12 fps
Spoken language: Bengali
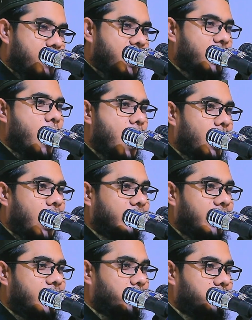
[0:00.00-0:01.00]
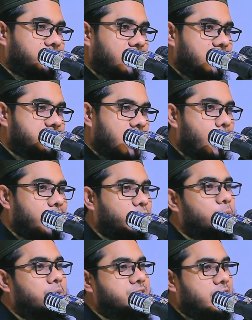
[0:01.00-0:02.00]
আমার হক আদায় করতে চাও
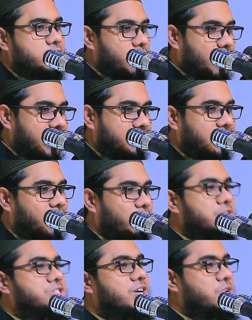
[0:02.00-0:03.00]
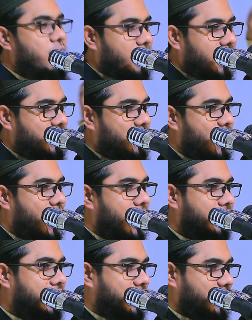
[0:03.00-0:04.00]
আর তুমি যেই গড়ে থাকো সেই গড়েরই
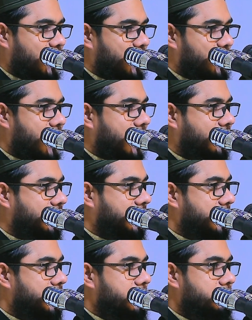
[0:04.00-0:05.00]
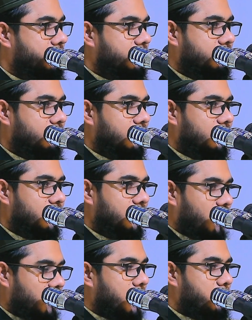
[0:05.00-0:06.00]
হক আদায় করো নাই
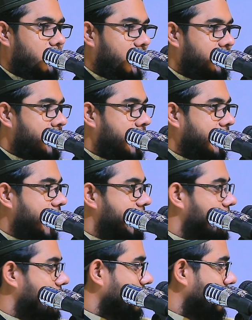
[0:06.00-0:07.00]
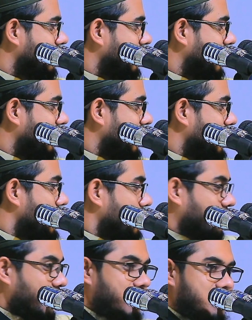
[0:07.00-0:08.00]
কথা বলেন না কেন
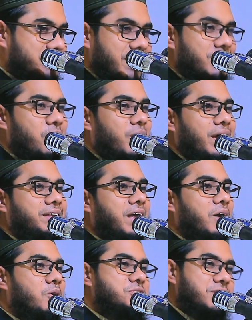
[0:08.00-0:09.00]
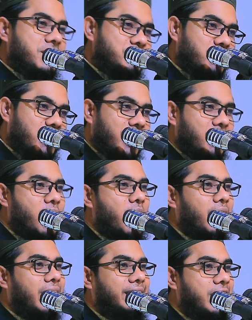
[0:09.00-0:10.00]
তুমি যেই গড়ে থাকো সেই গড়ের
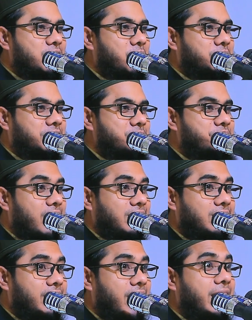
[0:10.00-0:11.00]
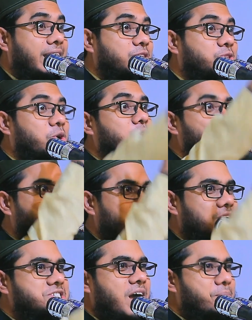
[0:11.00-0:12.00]
হক আদায় করতে পারলা না এত
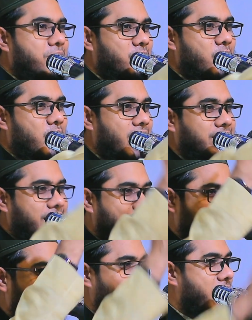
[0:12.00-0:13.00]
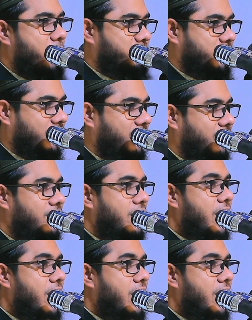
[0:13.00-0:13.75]
দূরে সে আমার হক আদায় করে লাভ কি